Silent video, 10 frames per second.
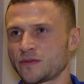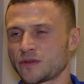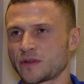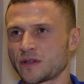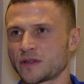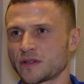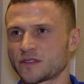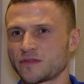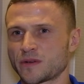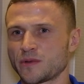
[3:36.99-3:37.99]
все как-то
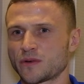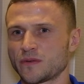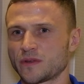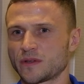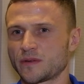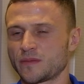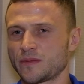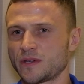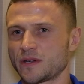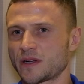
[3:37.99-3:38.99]
сформировано.
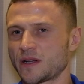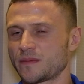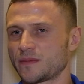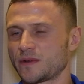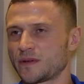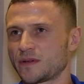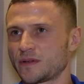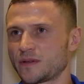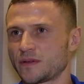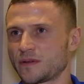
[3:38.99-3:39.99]
Мы играем
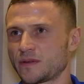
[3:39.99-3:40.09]
э,